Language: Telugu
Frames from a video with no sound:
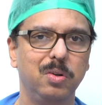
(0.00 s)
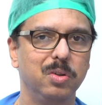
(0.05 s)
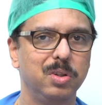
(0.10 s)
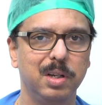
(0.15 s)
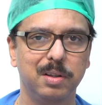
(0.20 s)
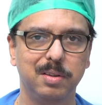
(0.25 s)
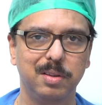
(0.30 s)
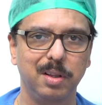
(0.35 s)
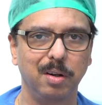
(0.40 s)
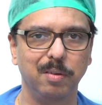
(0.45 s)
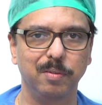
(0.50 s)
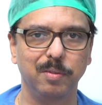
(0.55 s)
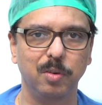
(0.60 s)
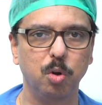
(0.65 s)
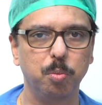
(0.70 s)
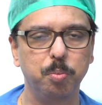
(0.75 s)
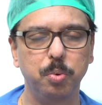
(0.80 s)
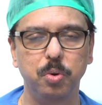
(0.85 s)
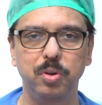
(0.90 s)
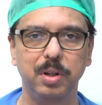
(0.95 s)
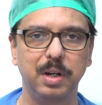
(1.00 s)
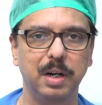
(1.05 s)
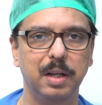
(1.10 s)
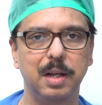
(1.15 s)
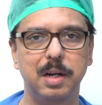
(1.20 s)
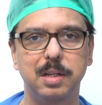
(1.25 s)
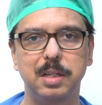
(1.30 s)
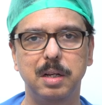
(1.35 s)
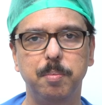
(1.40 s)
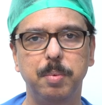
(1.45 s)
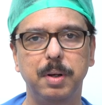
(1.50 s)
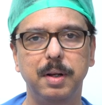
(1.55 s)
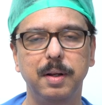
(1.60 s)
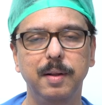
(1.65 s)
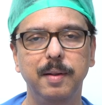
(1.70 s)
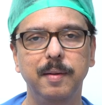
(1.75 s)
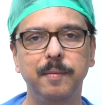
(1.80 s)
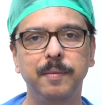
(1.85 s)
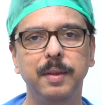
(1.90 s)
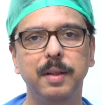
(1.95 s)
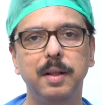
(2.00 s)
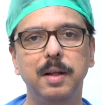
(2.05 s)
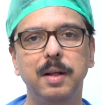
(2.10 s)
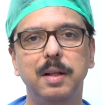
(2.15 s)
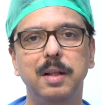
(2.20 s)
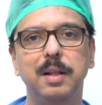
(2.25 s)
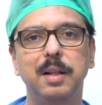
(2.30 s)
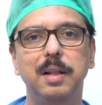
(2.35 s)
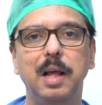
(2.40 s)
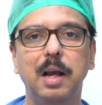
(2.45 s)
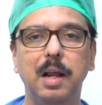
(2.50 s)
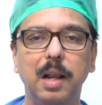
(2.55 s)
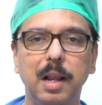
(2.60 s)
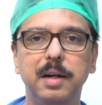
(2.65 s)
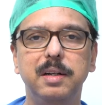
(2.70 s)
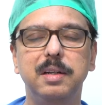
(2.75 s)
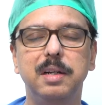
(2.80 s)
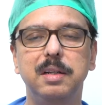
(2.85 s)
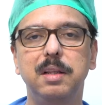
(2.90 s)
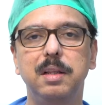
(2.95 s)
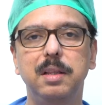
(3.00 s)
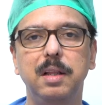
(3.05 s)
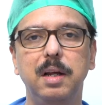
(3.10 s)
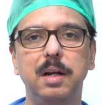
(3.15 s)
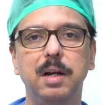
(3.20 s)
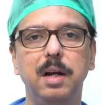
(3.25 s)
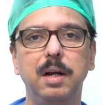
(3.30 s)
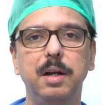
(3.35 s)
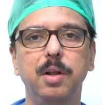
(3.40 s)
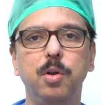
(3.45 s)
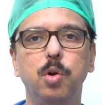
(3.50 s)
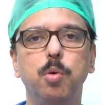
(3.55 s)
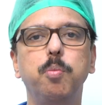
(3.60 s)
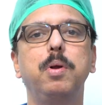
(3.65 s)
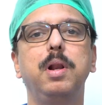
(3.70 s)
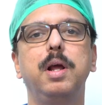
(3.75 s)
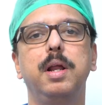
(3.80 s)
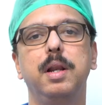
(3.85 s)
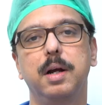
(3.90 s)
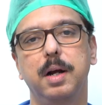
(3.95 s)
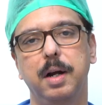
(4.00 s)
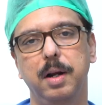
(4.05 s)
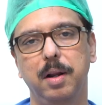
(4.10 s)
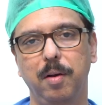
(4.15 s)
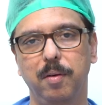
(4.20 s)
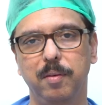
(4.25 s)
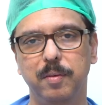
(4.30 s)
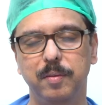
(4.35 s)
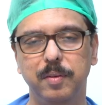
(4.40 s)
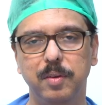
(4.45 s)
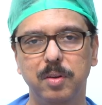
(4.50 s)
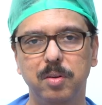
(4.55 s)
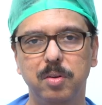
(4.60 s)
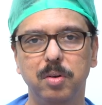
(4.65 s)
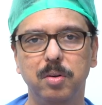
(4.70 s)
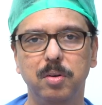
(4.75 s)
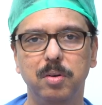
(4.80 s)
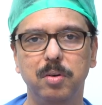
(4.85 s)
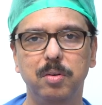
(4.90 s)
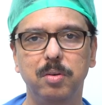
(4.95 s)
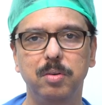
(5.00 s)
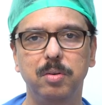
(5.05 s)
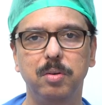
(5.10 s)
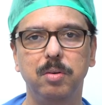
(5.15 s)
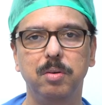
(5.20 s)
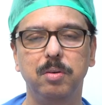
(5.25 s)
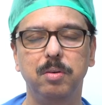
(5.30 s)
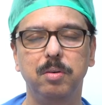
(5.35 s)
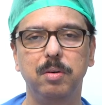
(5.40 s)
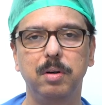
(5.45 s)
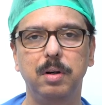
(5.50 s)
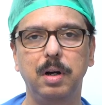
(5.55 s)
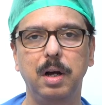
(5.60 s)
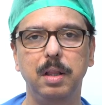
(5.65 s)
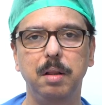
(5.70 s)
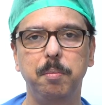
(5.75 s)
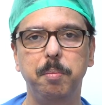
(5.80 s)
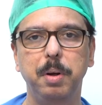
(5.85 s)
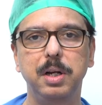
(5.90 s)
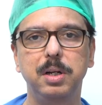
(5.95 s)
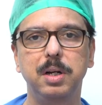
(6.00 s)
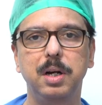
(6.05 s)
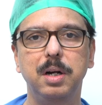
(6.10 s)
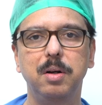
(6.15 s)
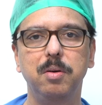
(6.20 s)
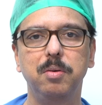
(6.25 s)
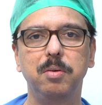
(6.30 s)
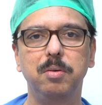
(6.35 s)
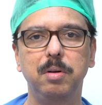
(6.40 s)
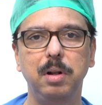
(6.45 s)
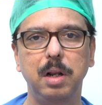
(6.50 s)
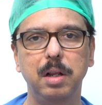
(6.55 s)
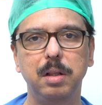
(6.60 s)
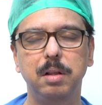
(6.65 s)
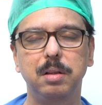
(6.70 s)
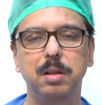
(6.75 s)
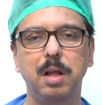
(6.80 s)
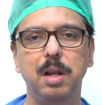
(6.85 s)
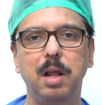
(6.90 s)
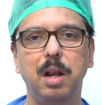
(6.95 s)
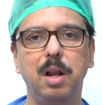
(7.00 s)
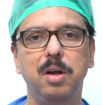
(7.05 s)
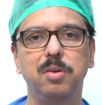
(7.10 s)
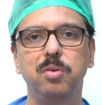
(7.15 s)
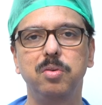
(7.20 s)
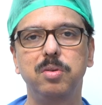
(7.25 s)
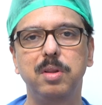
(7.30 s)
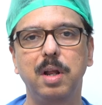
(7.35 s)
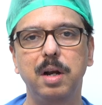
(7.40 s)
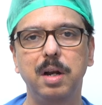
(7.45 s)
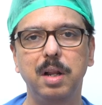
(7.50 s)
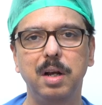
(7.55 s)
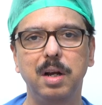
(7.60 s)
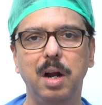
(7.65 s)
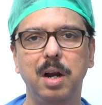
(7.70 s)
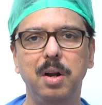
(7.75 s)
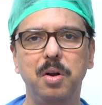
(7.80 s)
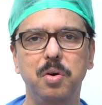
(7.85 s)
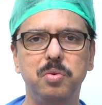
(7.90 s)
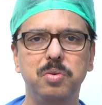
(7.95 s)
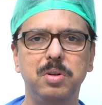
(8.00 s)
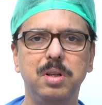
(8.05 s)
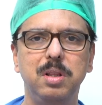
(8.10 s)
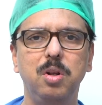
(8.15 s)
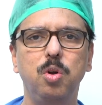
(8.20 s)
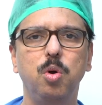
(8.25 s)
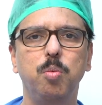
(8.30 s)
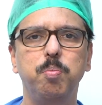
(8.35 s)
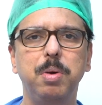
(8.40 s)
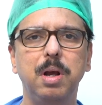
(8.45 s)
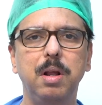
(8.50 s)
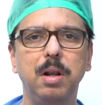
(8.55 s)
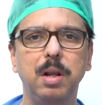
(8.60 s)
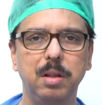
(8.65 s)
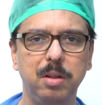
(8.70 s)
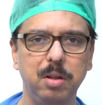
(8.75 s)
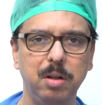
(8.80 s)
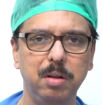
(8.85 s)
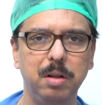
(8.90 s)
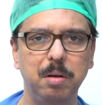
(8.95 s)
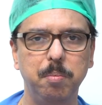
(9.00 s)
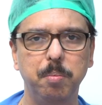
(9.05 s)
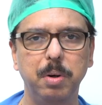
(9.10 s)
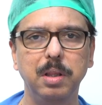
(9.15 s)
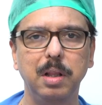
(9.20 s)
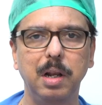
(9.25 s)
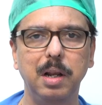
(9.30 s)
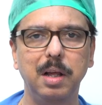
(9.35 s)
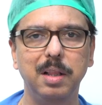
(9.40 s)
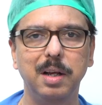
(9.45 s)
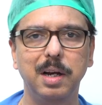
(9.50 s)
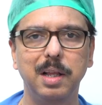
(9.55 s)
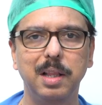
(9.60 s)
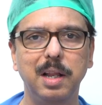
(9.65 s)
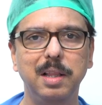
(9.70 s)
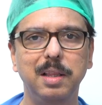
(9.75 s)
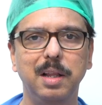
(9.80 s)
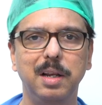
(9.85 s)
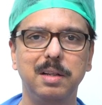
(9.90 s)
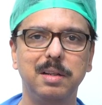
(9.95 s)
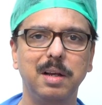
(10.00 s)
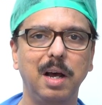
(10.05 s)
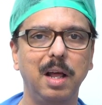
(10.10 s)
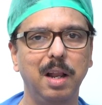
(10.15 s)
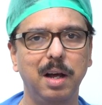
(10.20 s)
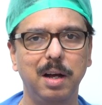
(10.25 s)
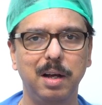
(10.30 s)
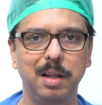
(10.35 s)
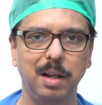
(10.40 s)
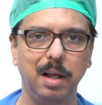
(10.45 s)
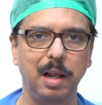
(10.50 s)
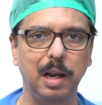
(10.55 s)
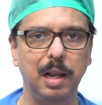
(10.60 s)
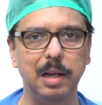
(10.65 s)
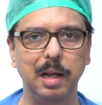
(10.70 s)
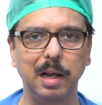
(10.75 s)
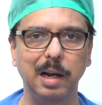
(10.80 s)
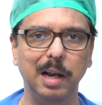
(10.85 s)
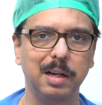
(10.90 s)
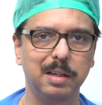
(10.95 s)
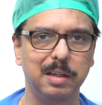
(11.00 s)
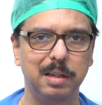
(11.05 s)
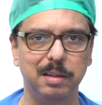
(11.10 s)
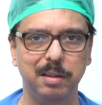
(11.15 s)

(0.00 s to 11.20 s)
వచ్చేస్తారు నొప్పి ఉంది కదా అని చెప్పి నెగ్లెక్ట్ చేసేది ఏంటంటే నొప్పి లేని గడ్డలు సో అది పేషెంట్ లేదా తను ఎలా చూస్తారంటే గడ్డ వచ్చింది నొప్పి ఏం లేదు ఇబ్బంది లేదు కదా అని దాన్ని చాలా అలా నెగ్లెక్ట్